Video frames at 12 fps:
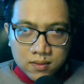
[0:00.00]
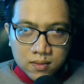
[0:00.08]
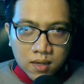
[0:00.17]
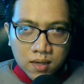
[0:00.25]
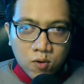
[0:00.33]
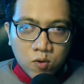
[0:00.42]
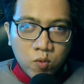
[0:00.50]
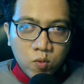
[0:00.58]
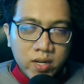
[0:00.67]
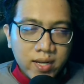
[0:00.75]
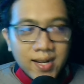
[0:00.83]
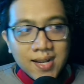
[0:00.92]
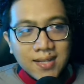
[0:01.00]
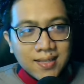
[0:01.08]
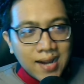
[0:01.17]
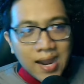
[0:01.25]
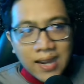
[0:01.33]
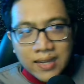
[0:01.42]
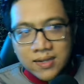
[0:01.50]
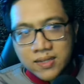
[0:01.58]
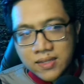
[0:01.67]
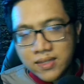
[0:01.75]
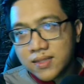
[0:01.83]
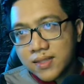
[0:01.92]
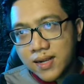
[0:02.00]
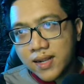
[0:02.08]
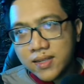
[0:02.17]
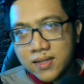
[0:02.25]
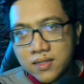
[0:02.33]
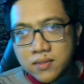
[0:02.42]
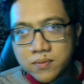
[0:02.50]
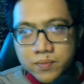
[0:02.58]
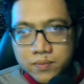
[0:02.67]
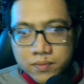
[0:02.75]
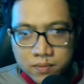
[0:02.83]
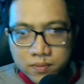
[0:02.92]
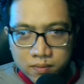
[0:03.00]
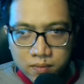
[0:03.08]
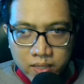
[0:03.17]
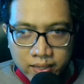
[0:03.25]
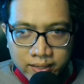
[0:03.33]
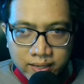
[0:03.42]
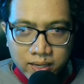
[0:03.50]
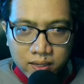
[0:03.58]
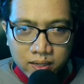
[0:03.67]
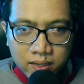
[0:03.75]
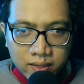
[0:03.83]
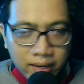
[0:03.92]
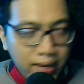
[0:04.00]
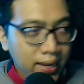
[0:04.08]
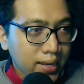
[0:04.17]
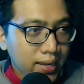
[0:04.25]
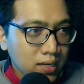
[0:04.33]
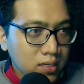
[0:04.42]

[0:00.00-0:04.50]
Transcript: Lalu kemudian yang terakhir nih Yang terakhir Ini ada DX